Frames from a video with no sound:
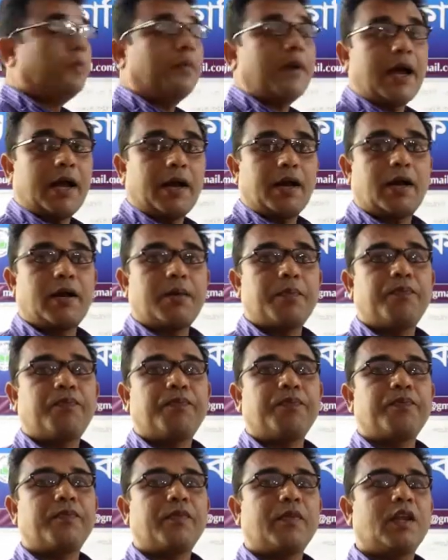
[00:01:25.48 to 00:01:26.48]
পায় না
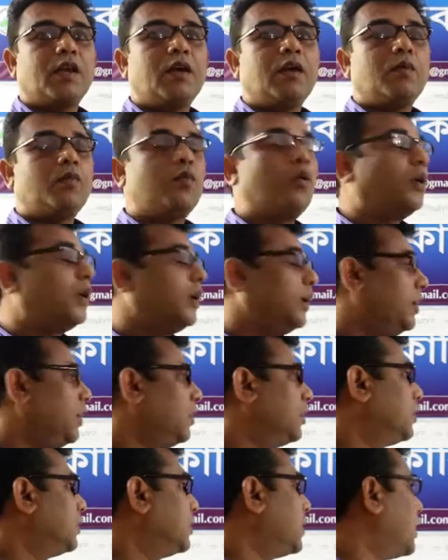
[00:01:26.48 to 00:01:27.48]
ফলে
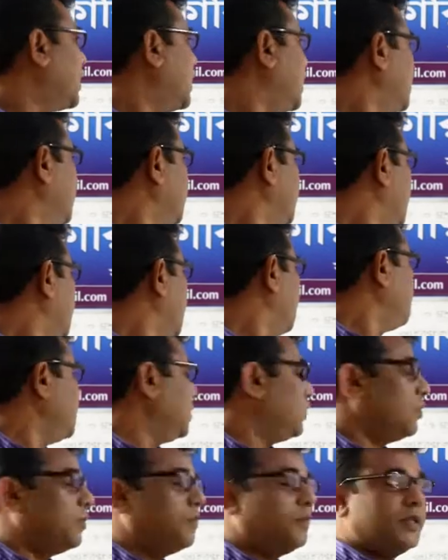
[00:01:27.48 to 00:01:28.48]
তারা
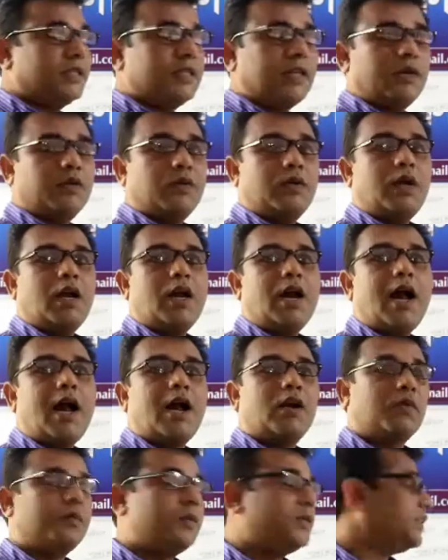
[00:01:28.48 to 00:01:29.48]
এমনিতেও পিছানো
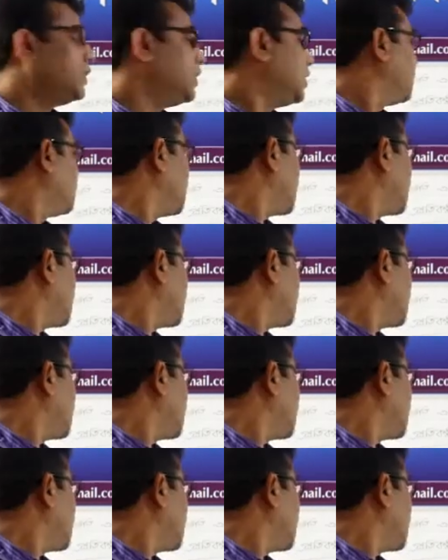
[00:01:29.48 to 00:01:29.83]
আরও পিছিয়ে